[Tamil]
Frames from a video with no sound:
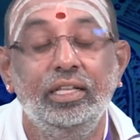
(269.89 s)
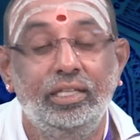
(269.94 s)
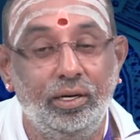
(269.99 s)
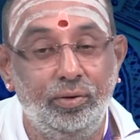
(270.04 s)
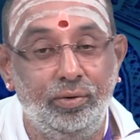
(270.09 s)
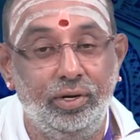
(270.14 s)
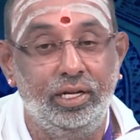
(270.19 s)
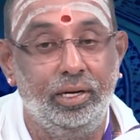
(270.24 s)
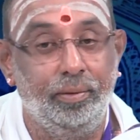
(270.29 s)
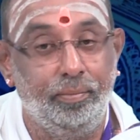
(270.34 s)

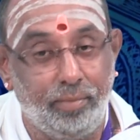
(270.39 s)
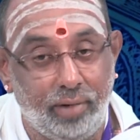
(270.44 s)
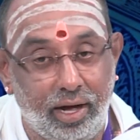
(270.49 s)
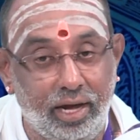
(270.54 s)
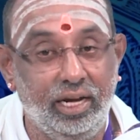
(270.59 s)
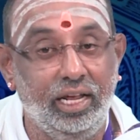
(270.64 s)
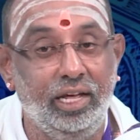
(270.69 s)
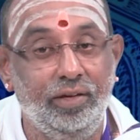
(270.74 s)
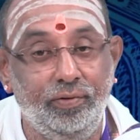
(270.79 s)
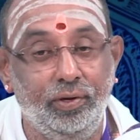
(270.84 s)
தன்னுடைய
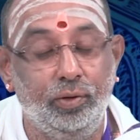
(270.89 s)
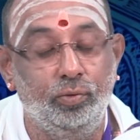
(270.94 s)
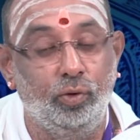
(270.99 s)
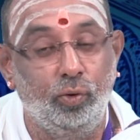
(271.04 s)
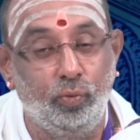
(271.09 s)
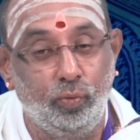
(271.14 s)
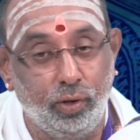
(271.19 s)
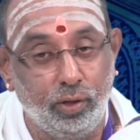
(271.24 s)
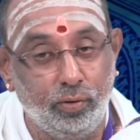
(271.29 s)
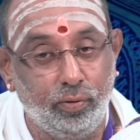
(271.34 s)
மனைவி
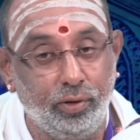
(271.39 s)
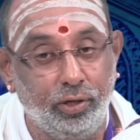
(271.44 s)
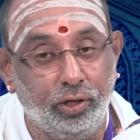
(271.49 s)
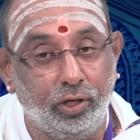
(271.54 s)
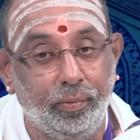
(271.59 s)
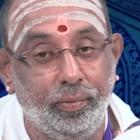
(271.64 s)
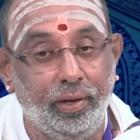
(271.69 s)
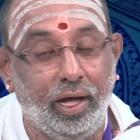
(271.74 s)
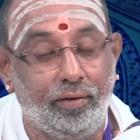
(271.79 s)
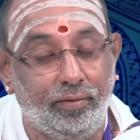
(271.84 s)

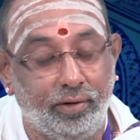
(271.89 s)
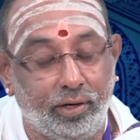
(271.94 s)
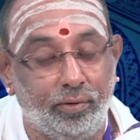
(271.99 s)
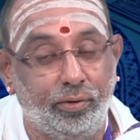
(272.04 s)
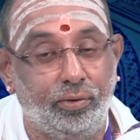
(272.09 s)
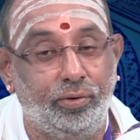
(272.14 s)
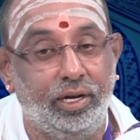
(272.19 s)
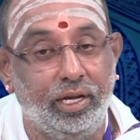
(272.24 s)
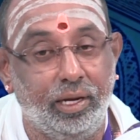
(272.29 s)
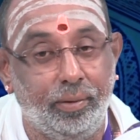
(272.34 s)
ஒவ்வொருவருக்குமே
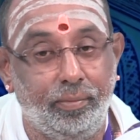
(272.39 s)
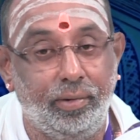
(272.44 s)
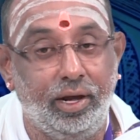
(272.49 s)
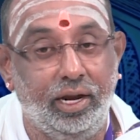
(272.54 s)
அவரவருடைய